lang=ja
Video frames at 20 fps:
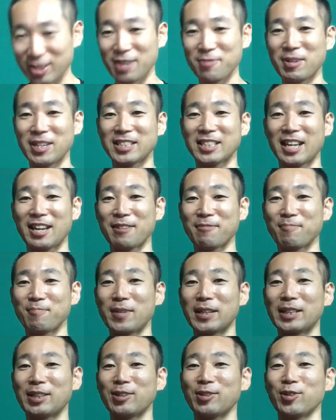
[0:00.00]
ざいました
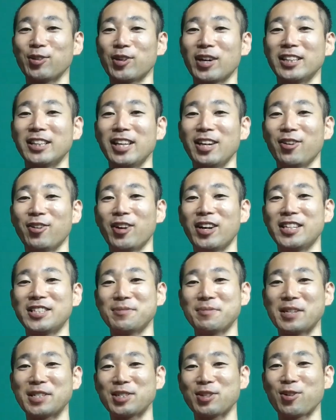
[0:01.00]
またの動画でお会いし
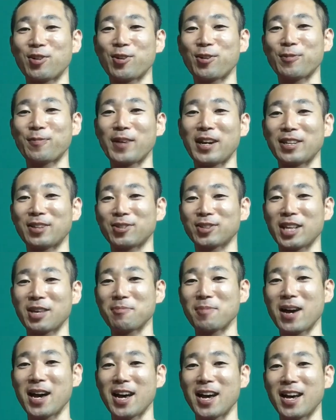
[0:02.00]
ましょうありがとうござい
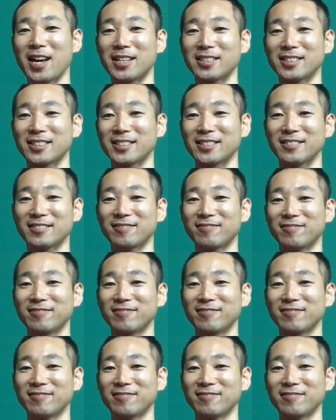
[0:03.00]
ます